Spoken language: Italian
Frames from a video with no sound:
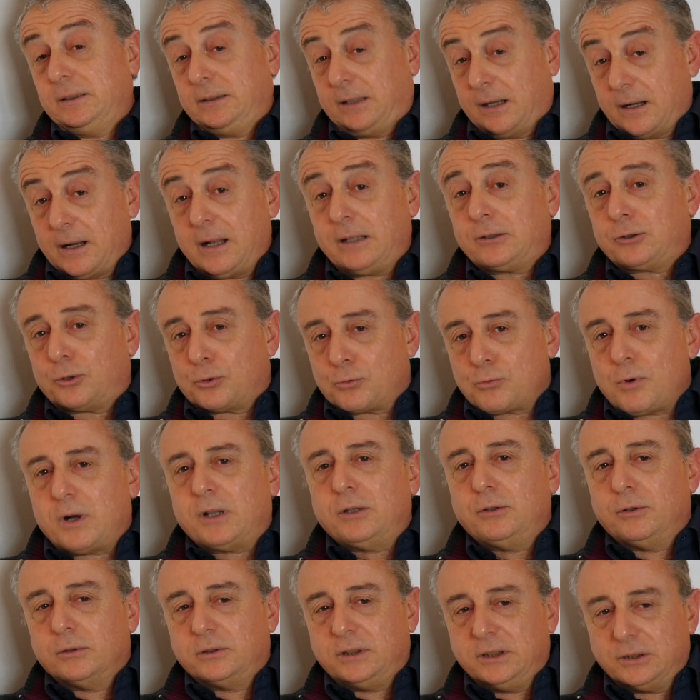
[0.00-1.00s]
tra l'altro
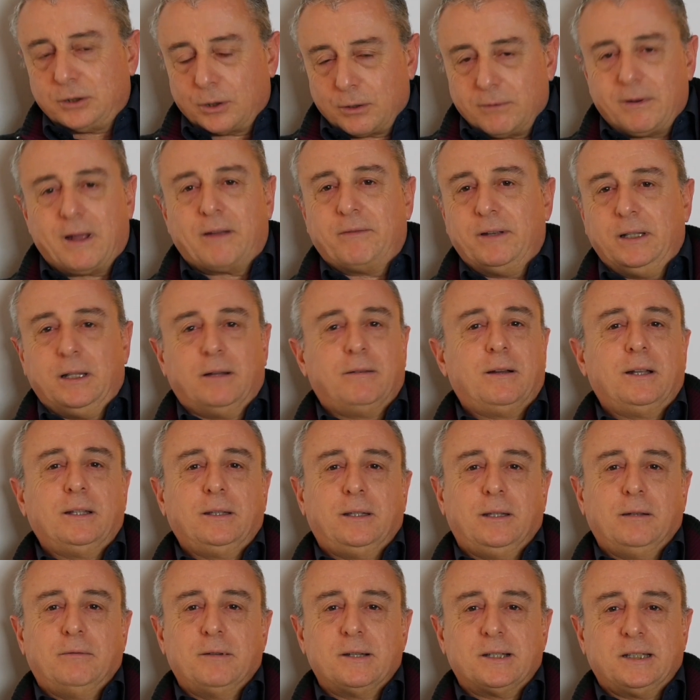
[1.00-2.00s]
quando ti trovavi
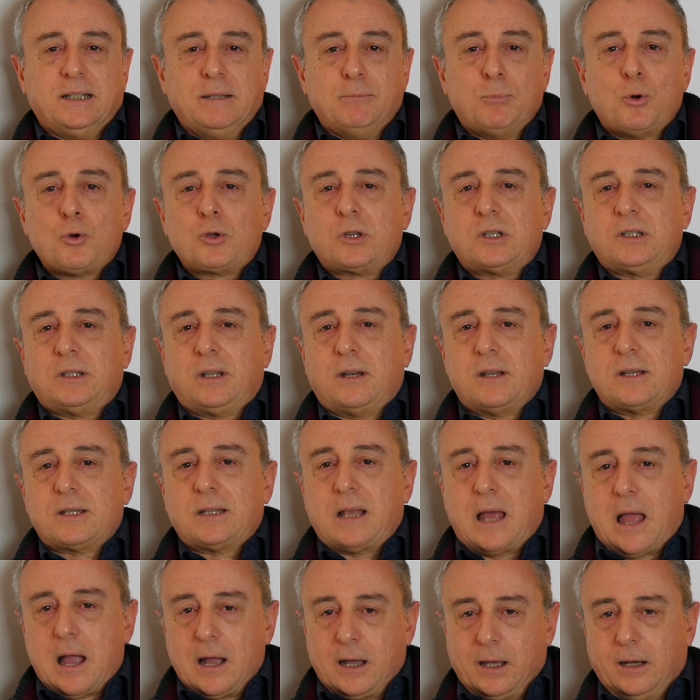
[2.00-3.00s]
davanti a questi mostri
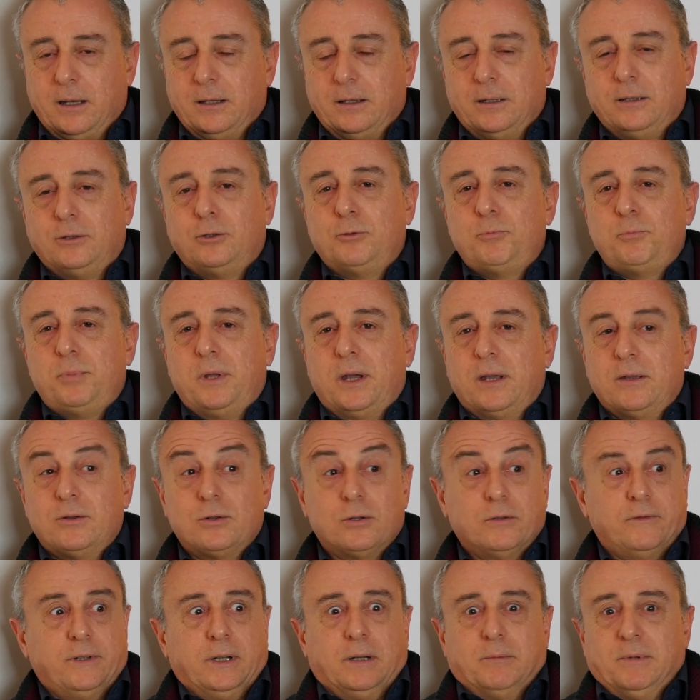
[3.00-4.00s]
sacri del
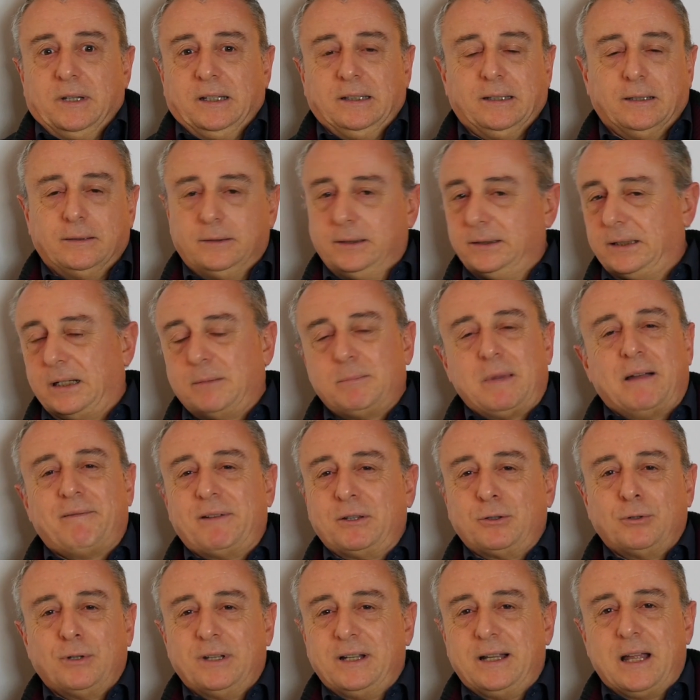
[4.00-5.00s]
doppiaggio veramente ti
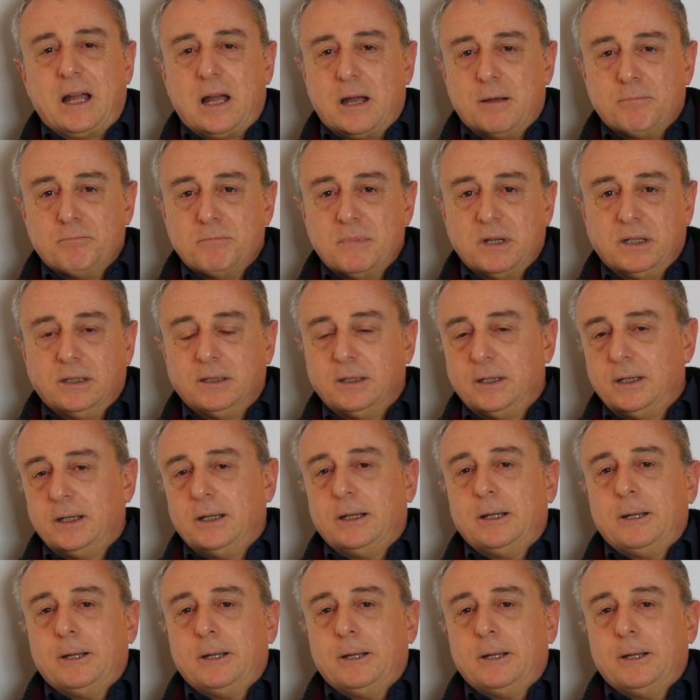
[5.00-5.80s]
tremavano le gambe,